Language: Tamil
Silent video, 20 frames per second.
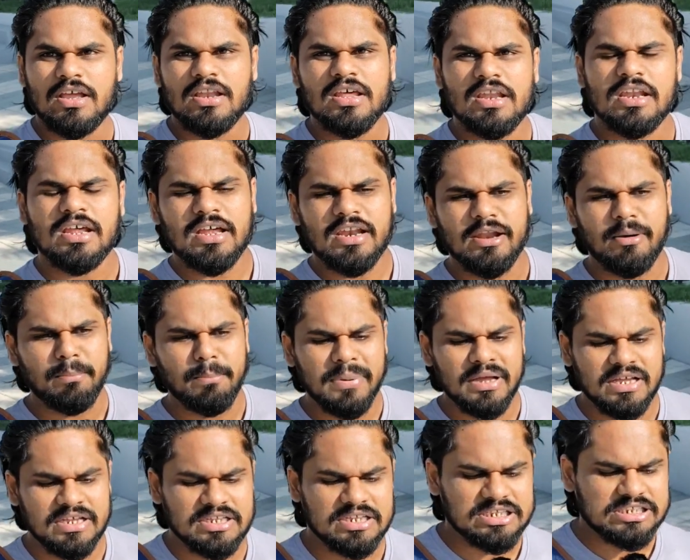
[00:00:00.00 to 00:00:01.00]
என்னென்னா
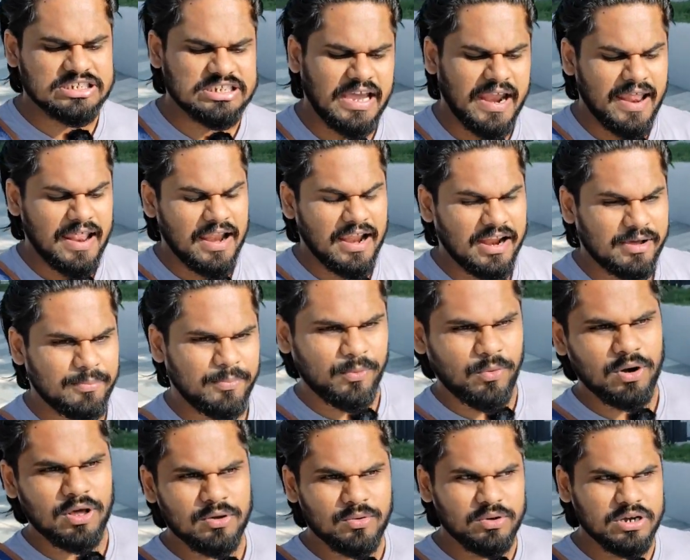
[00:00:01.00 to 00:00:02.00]
நம்ம சேனலில்
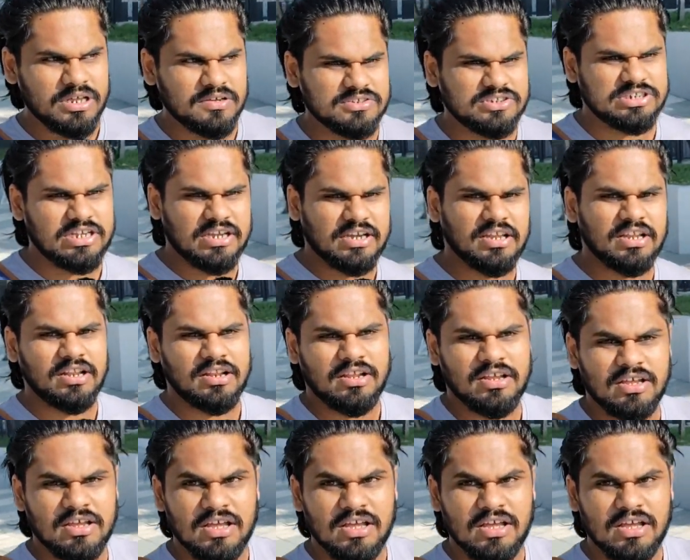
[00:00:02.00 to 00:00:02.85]
போடக்கூடிய விஷயங்கள்